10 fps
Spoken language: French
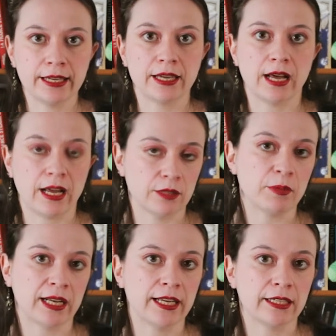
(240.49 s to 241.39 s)
est un de
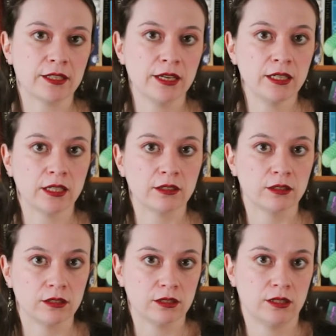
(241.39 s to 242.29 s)
mes
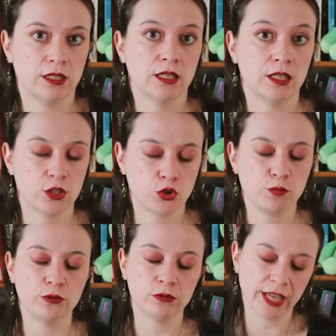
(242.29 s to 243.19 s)
lecteurs. Euh, je
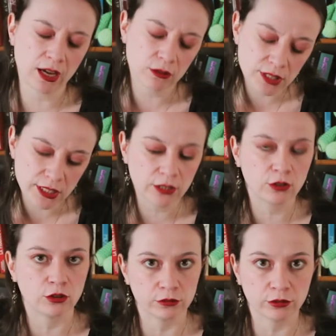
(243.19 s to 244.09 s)
peux vous garantir
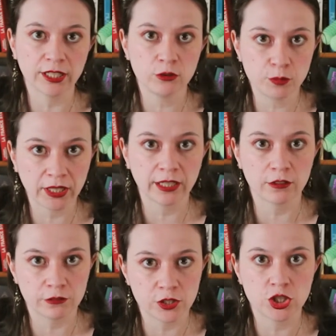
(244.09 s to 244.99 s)
que quand vous récupérez
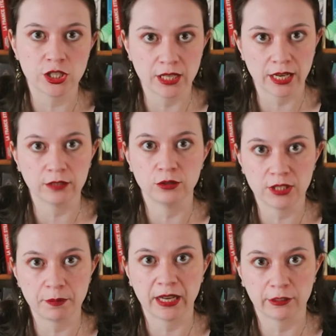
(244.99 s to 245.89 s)
un fichier
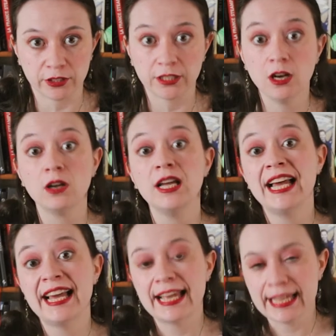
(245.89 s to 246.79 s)
annoté par Ifégor,
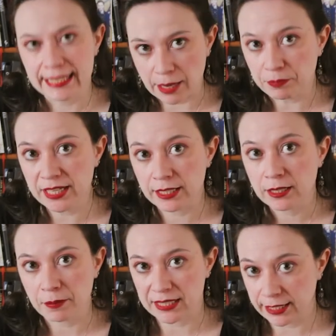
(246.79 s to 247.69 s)
ça
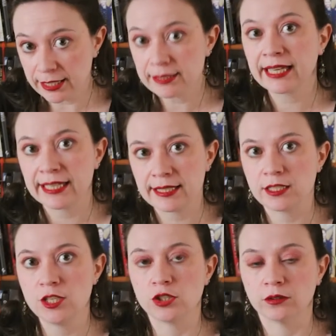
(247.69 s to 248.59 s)
pique, parce qu'il est très
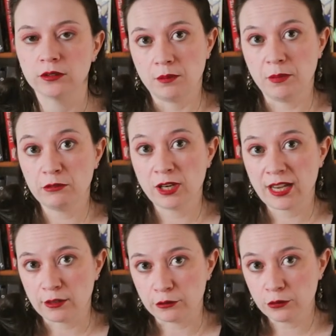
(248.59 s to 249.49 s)
exigeant. Mais
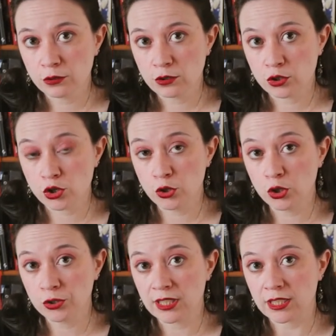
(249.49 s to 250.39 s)
voilà, vu que je le
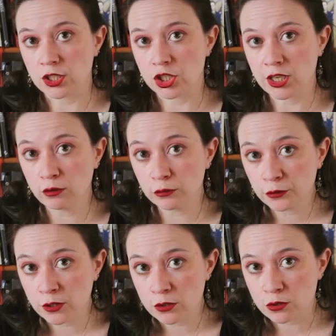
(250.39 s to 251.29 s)
connais, que j'ai
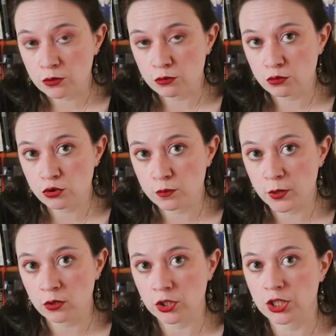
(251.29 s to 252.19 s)
confiance en son
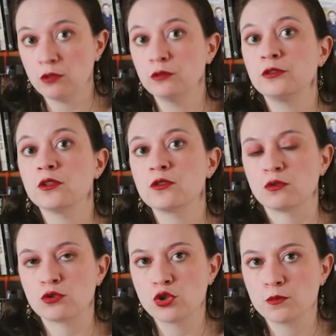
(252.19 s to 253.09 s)
jugement, que j'ai confiance
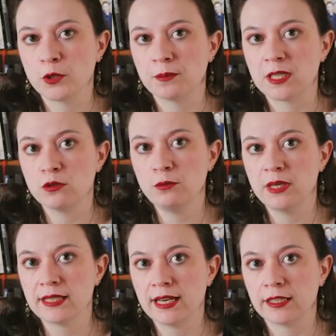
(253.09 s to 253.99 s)
dans le jugement de mes autres
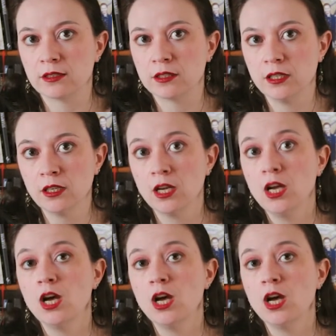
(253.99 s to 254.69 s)
bêta-lecteurs,